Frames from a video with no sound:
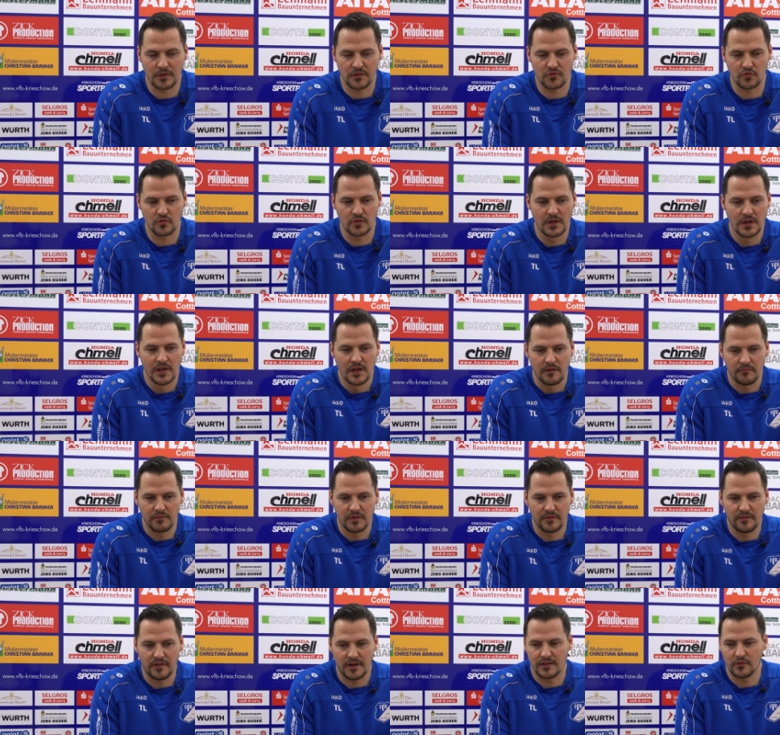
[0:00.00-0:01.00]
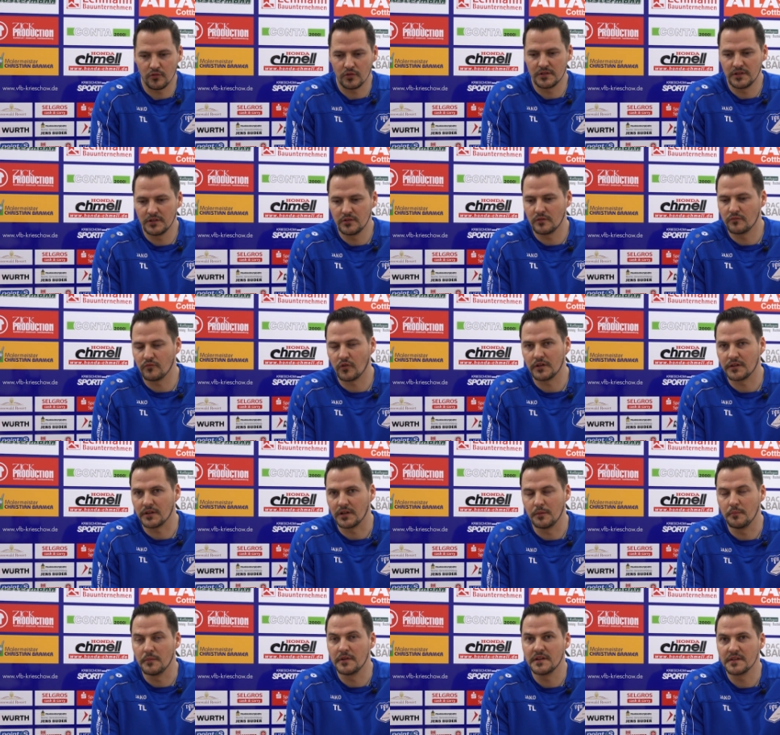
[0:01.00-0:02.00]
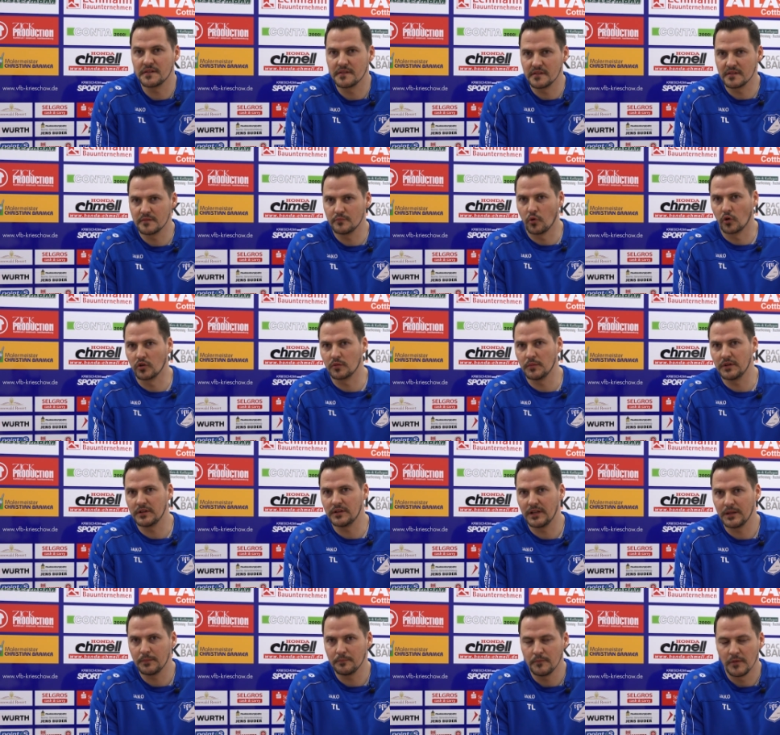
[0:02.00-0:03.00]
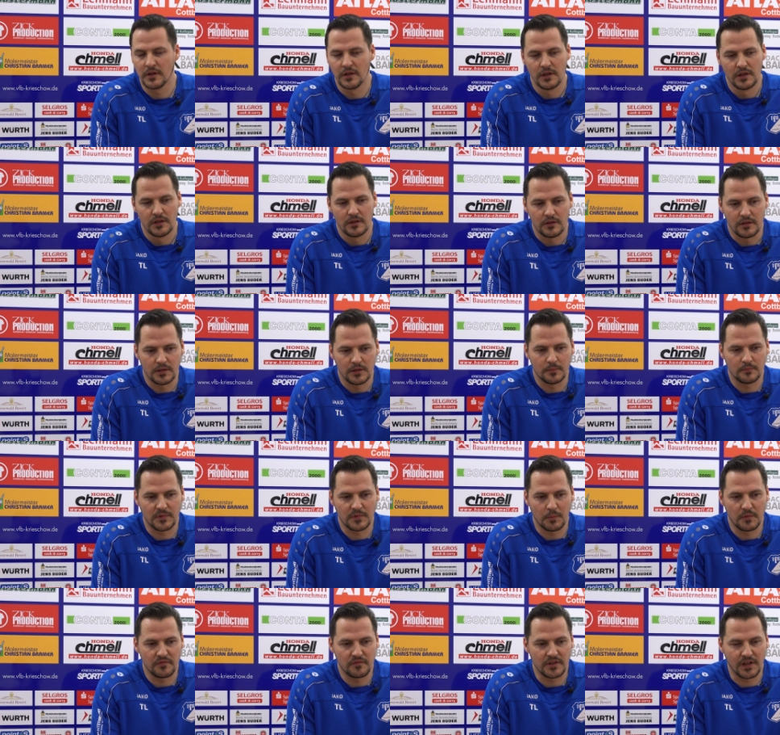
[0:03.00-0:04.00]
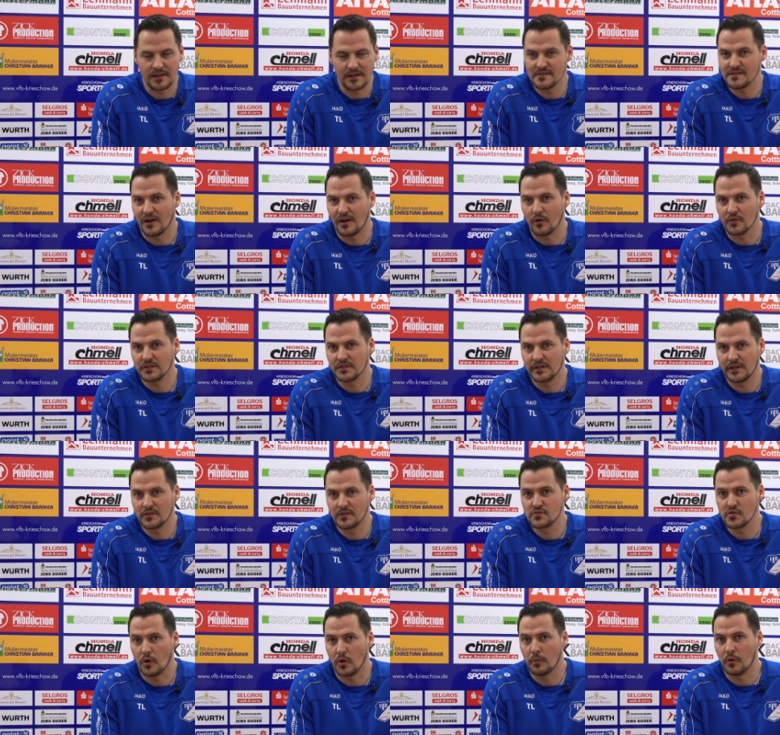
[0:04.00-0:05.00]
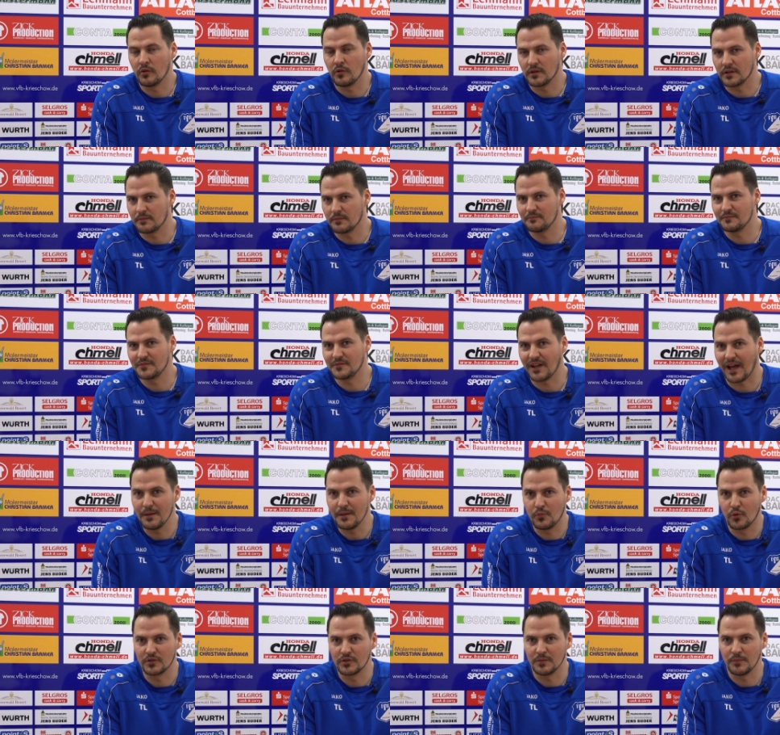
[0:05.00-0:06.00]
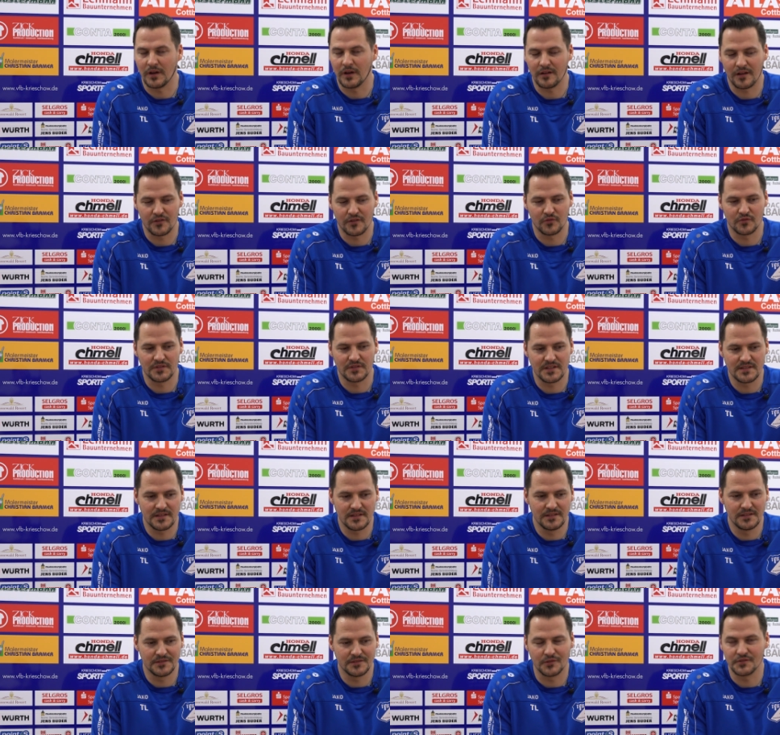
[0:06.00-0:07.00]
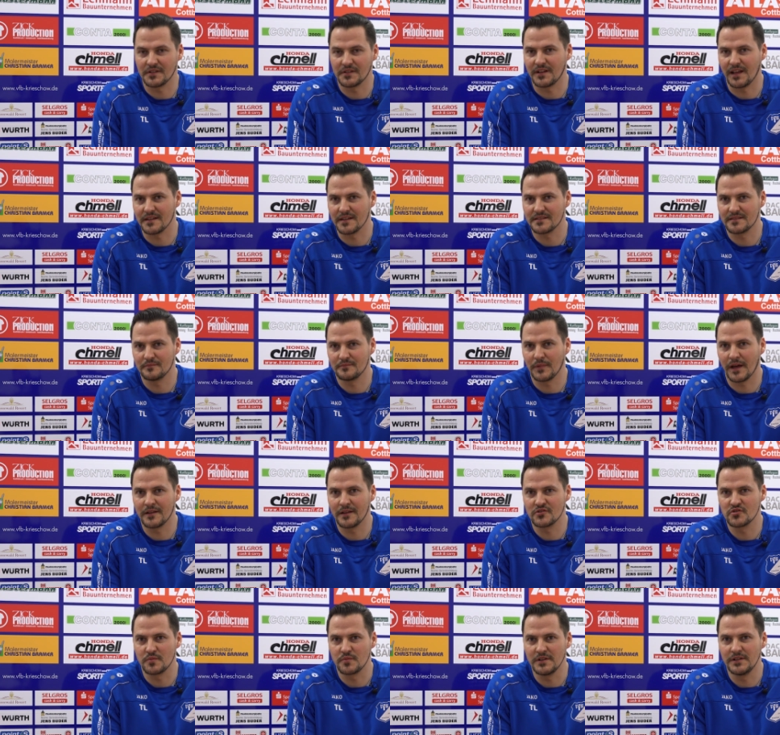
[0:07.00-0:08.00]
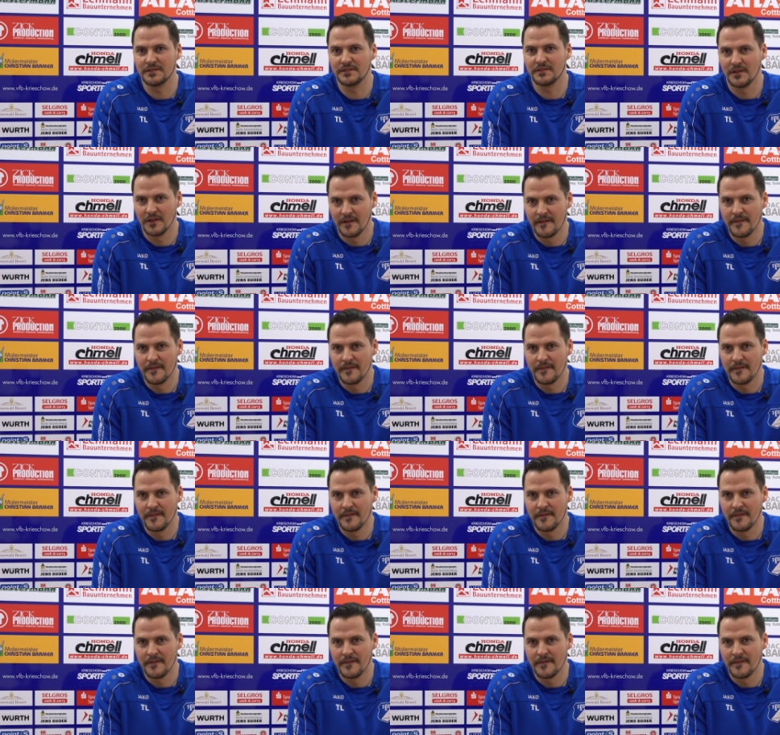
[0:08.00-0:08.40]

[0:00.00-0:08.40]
Also wir fahren dorthin und wollen äh, mindestens einen Punkt mitnehmen, ähm, damit wir dann zu Hause gegen Zorbau ähm, drei Punkte machen. Also unser Ziel ist aus den ersten beiden Spielen,